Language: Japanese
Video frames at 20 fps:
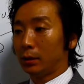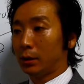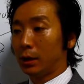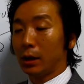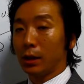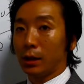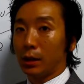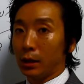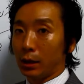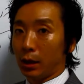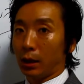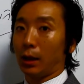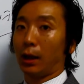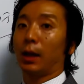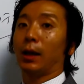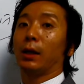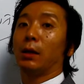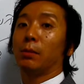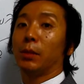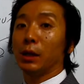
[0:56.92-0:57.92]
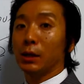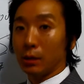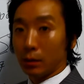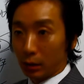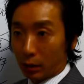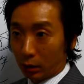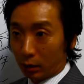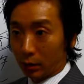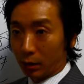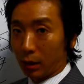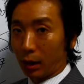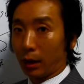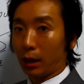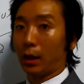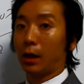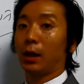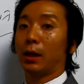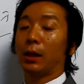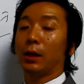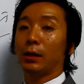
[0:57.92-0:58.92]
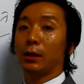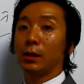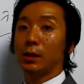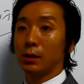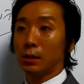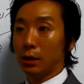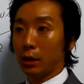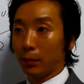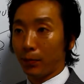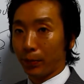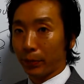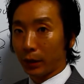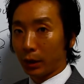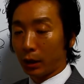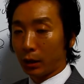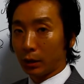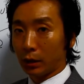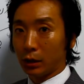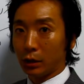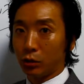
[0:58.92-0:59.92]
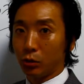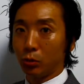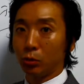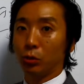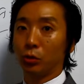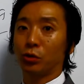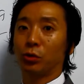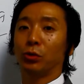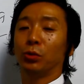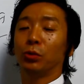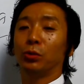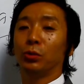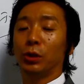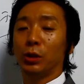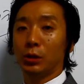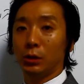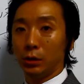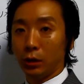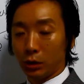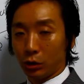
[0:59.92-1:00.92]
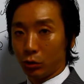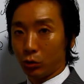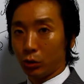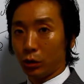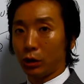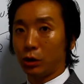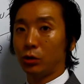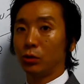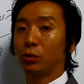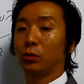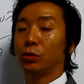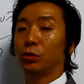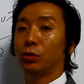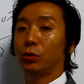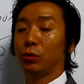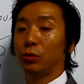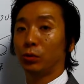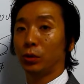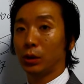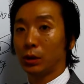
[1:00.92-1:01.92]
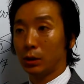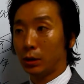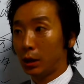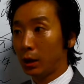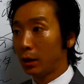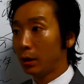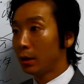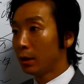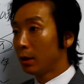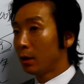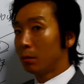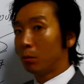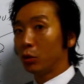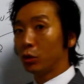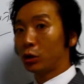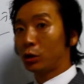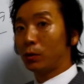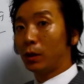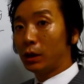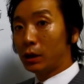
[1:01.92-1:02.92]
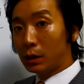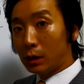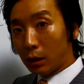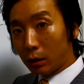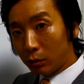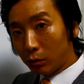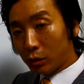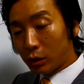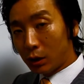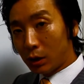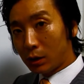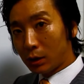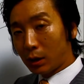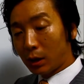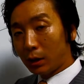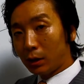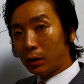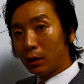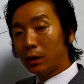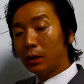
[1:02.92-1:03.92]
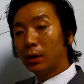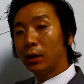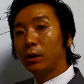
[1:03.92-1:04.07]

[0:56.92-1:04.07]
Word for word: 税金がかかりますね、かからないですね、短期譲渡所得ですね、長期譲渡所得ですね、もしくは自宅として使ってい